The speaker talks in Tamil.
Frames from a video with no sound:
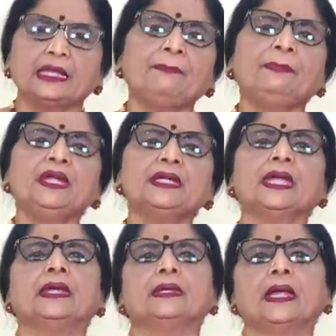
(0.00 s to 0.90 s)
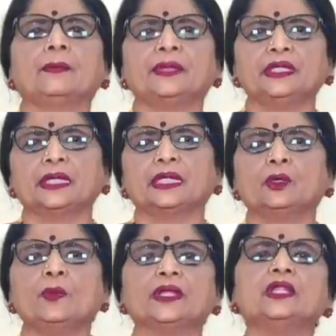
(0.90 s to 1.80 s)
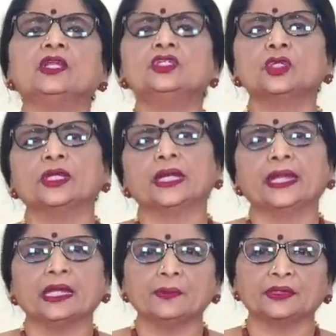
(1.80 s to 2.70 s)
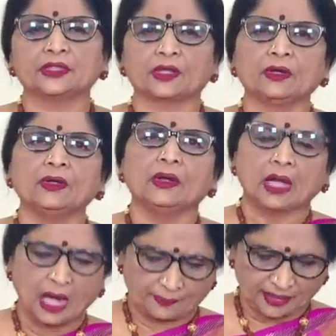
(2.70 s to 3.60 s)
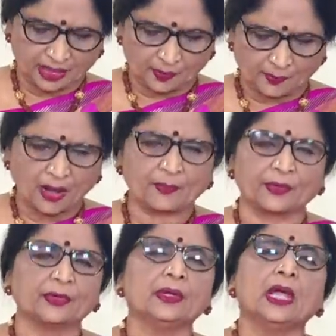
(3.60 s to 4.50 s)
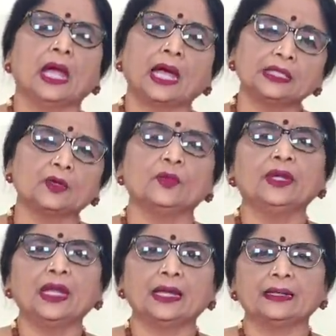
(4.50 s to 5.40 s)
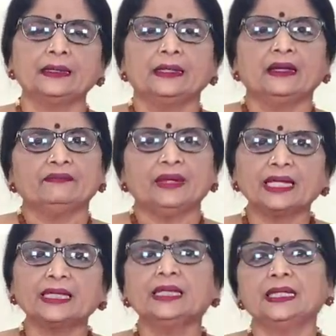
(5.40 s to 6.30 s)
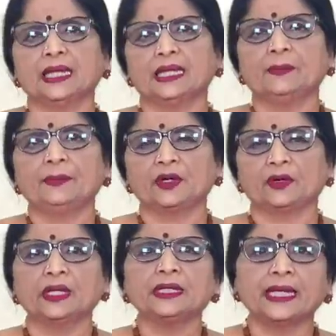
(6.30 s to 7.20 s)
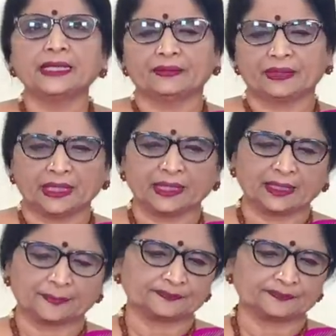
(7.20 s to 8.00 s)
எப்படிங்க அப்போ இதுக்கு ஏதோ மந்திரம்னு சொன்னீங்களே என்ன மந்திரம் அப்படின்னு நம்ம பார்ப்போம் அதுக்கு முன்னால் விளக்கை நீங்கள் என்ன பண்ணணும்னா ஏற்றி வைக்கிறீங்க